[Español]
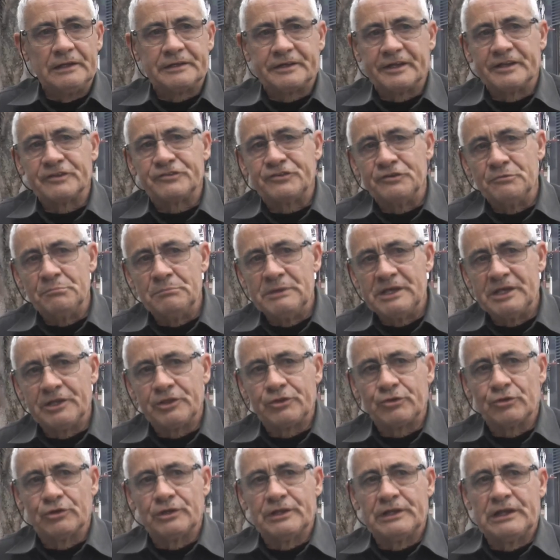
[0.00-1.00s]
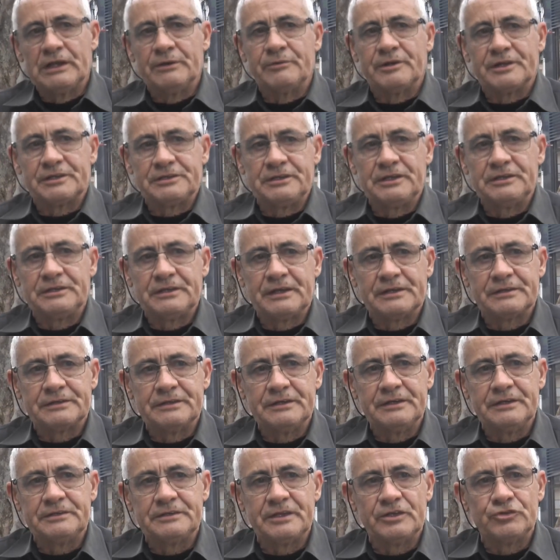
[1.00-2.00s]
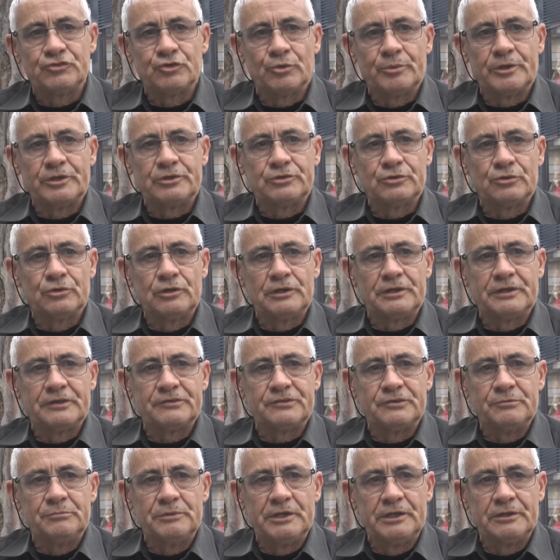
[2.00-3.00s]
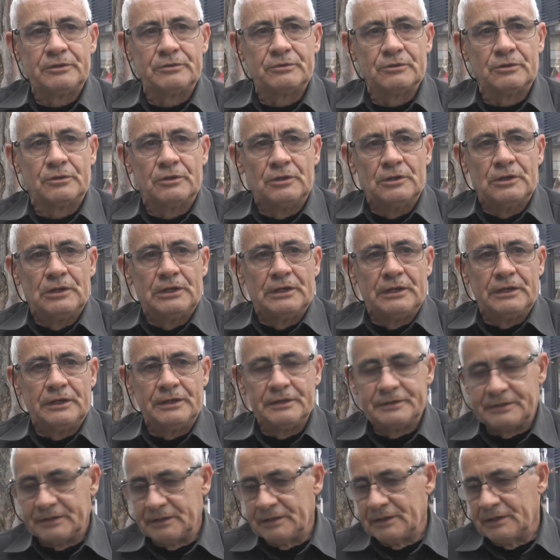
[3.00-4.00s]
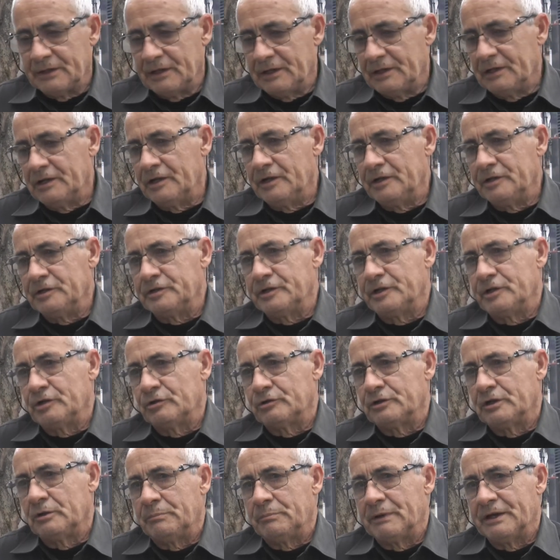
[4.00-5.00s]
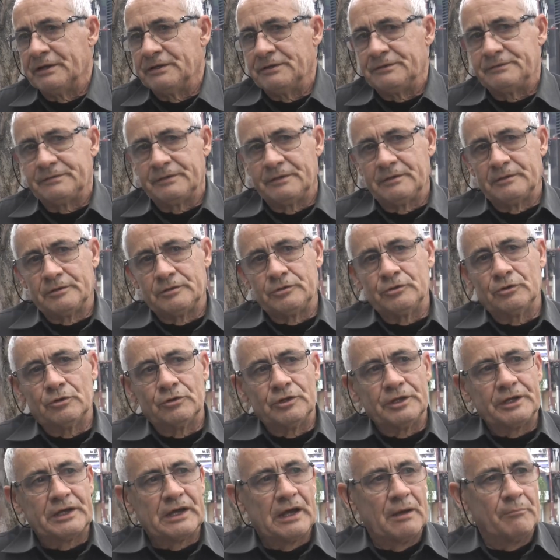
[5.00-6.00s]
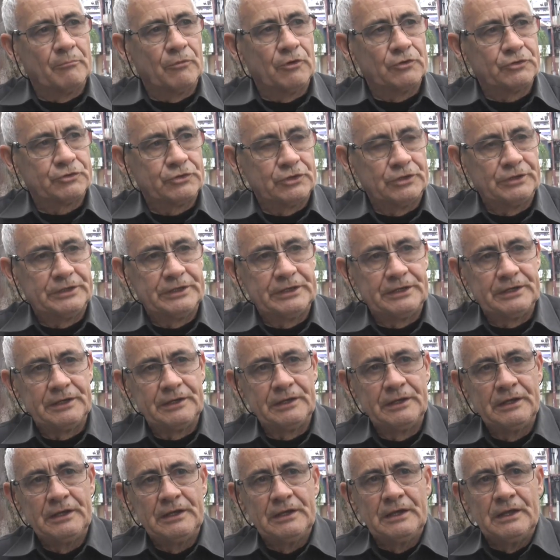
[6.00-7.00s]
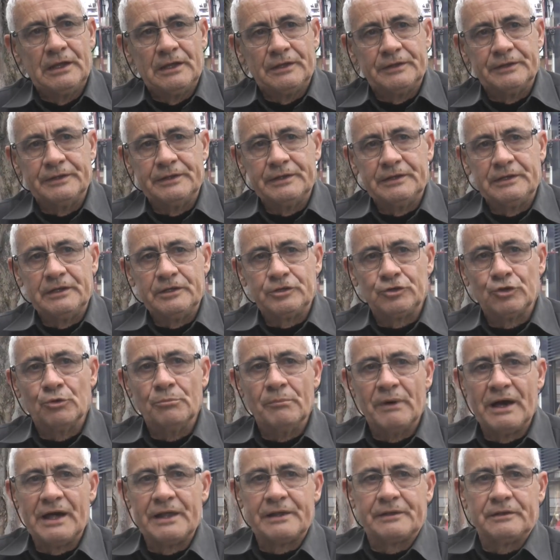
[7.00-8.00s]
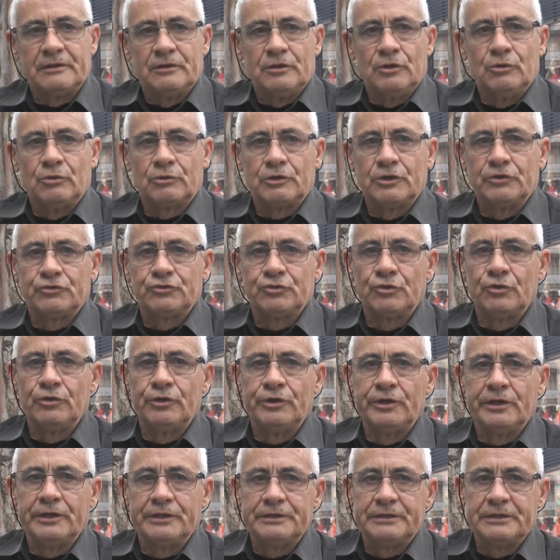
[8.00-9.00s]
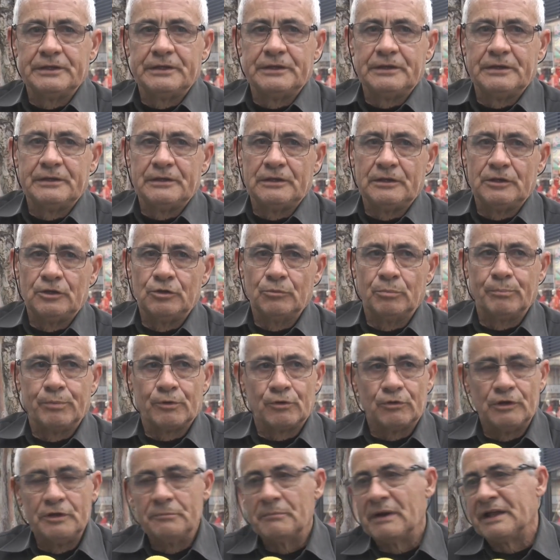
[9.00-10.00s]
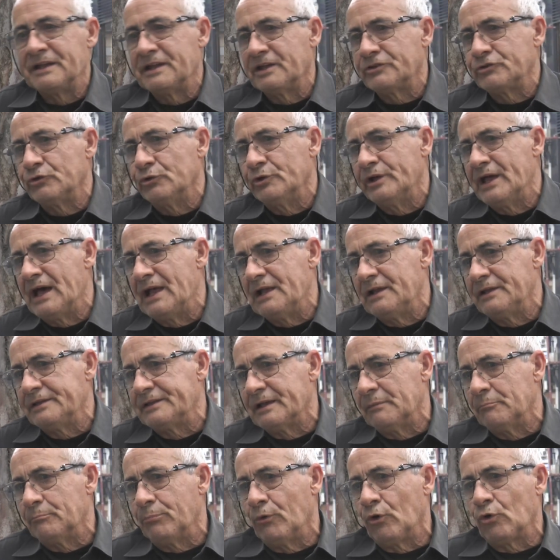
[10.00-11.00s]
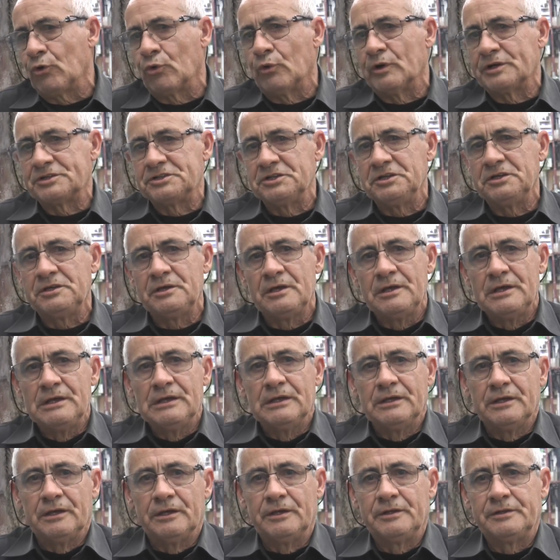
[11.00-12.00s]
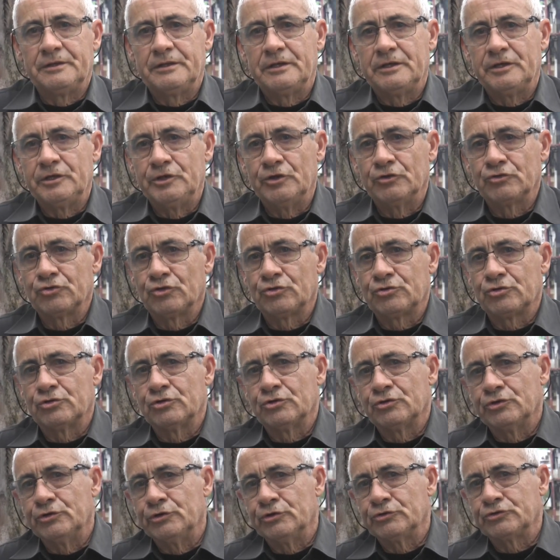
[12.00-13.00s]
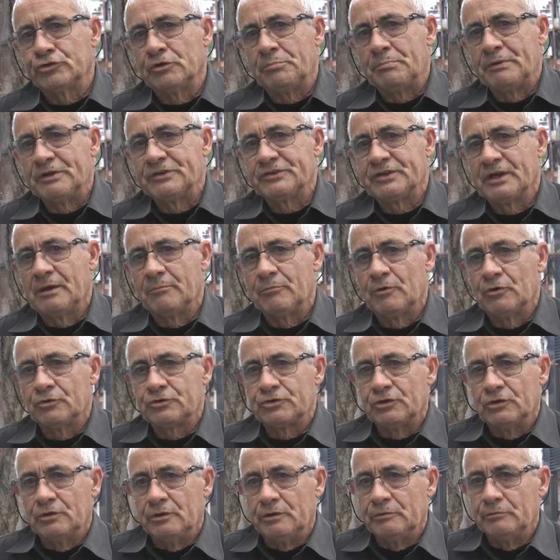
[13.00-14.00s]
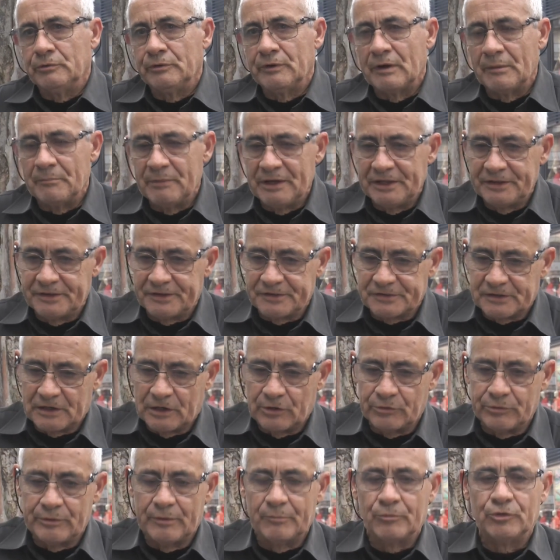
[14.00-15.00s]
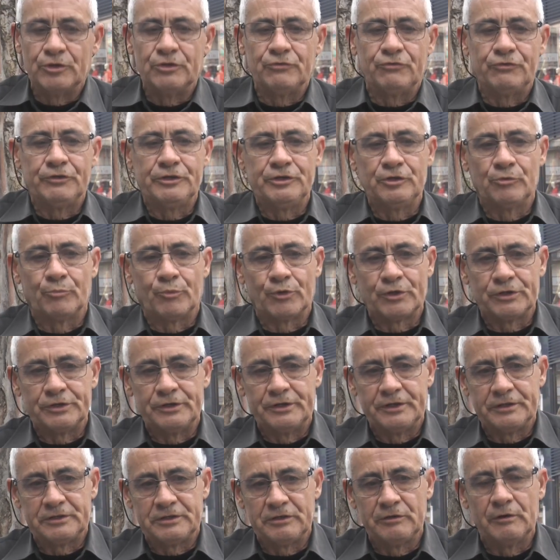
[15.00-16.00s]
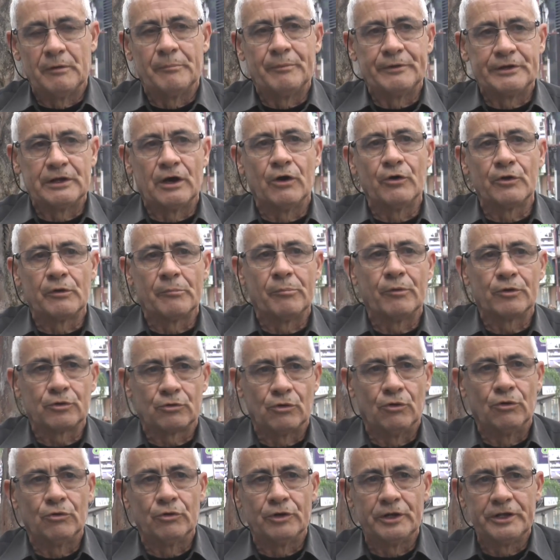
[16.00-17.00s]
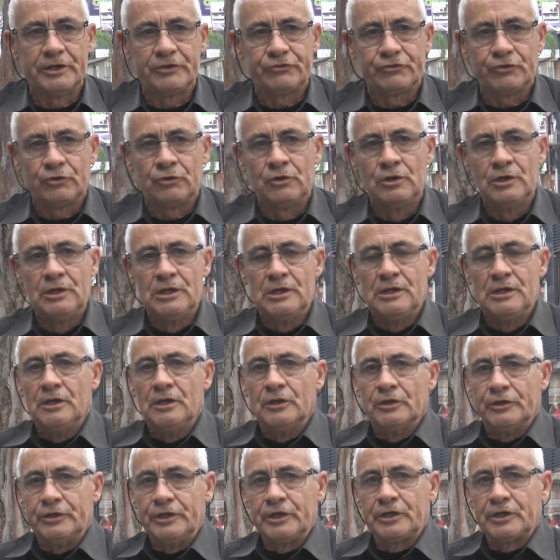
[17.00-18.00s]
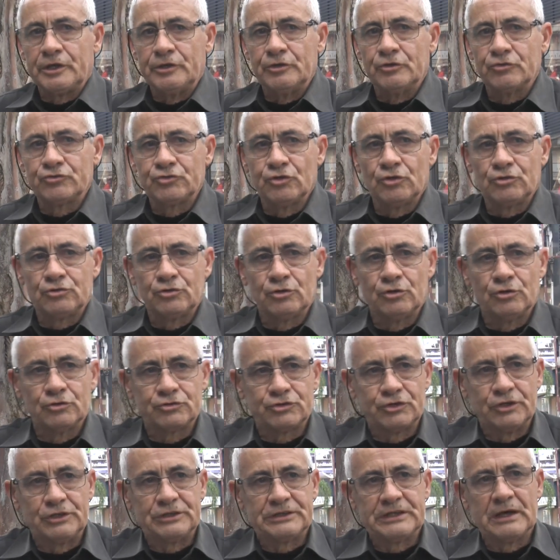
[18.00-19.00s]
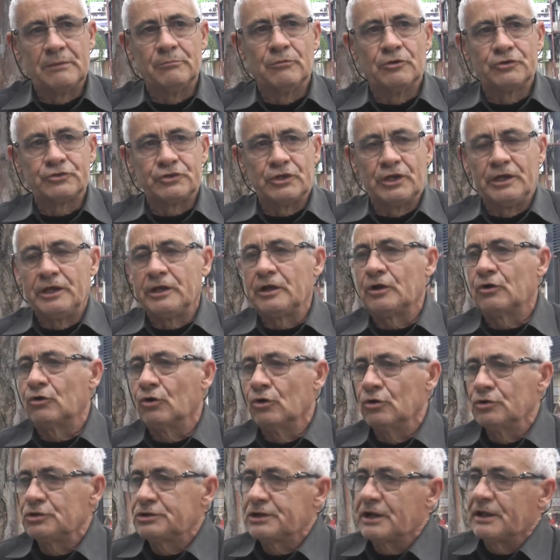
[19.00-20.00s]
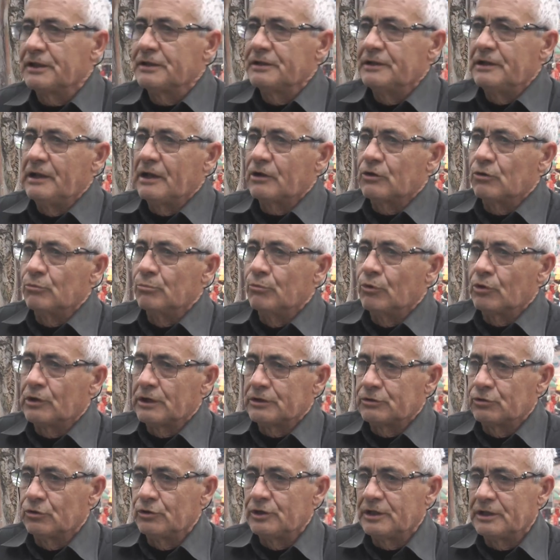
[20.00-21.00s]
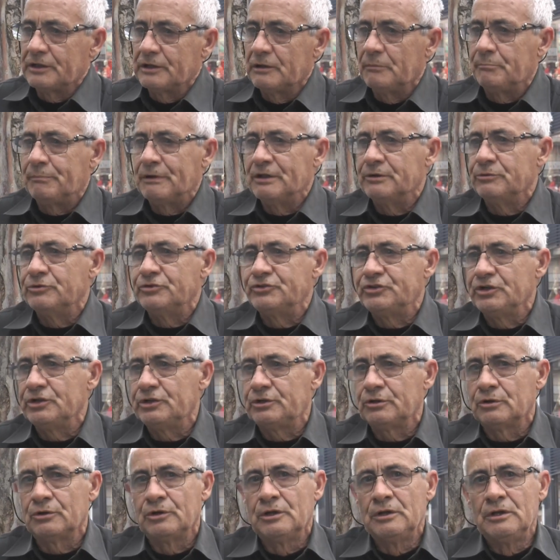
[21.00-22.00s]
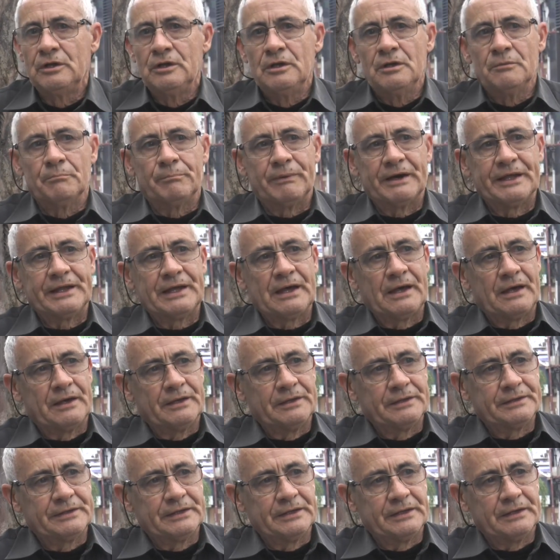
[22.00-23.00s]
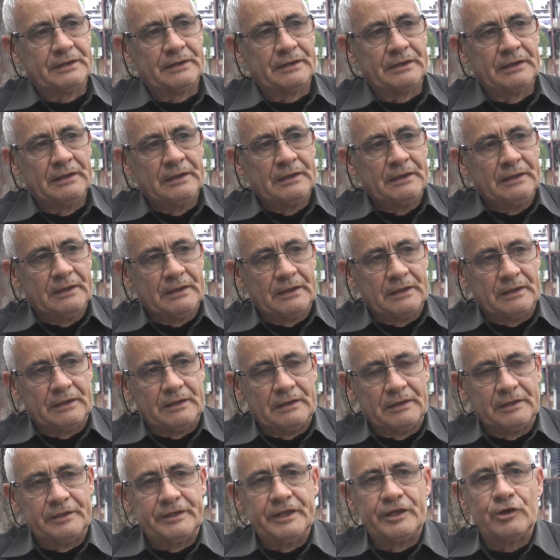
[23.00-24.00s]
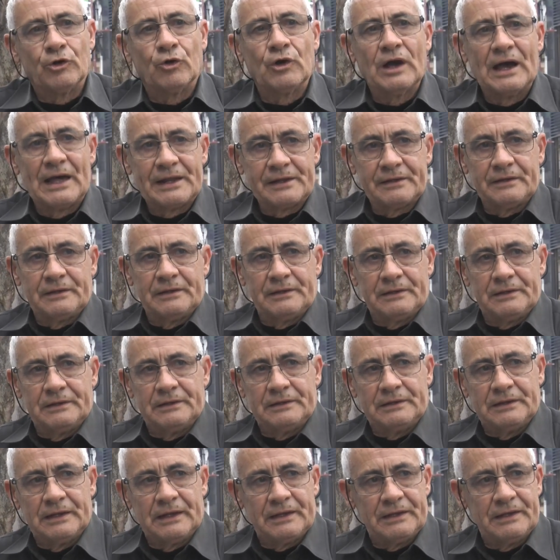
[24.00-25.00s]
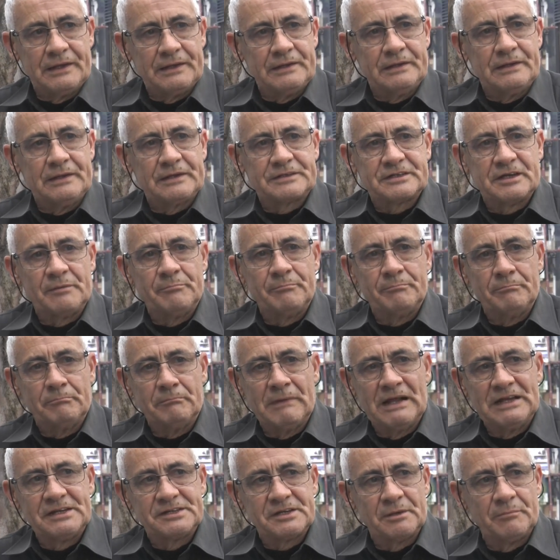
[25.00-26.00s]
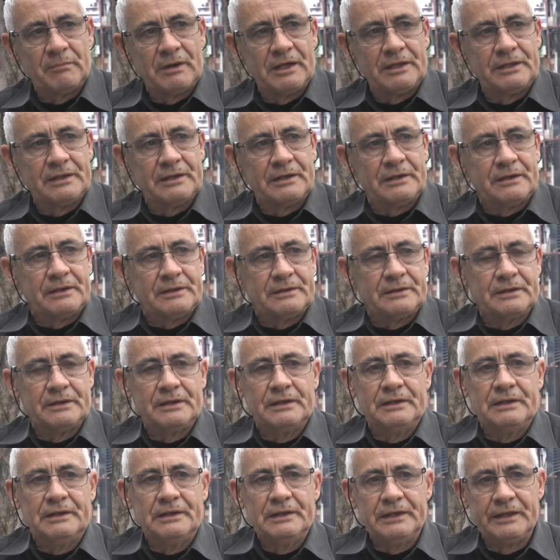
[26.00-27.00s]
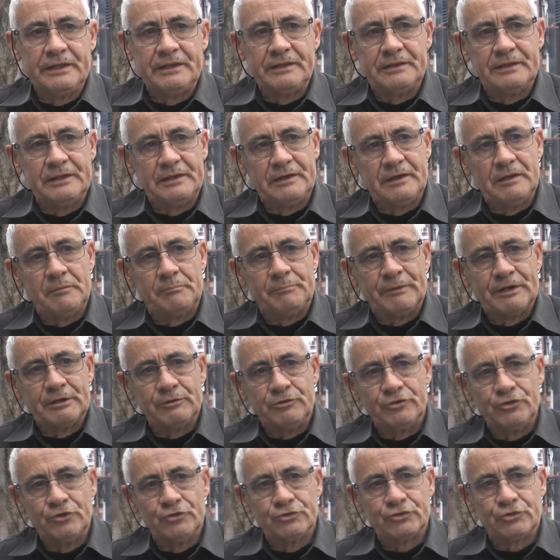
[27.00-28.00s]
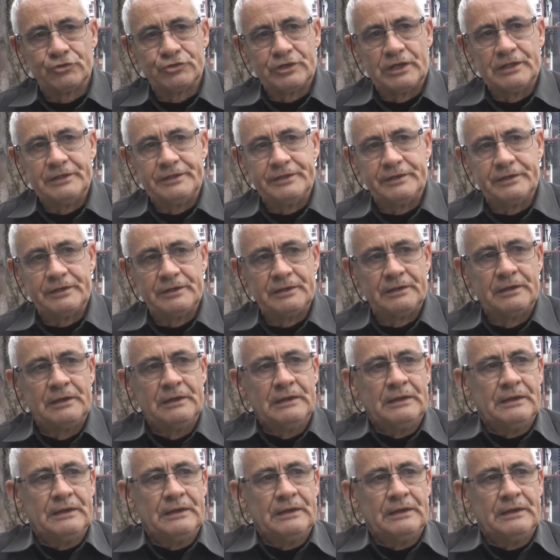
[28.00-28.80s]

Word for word: crecimiento de la vertiente artiguista y sobre todo el crecimiento este, en el interior país. No dejamos de, de tomar lo que son este, los problemas nacionales tampoco allí, este, y nosotros nos expresamos nuevamente, ya lo habíamos definido por directiva, pero ahora por Congreso, de que nosotros estamos en contra de la convocatoria del plebiscito para... Este, eh, derogar la, mal llamada ley de previsión social, de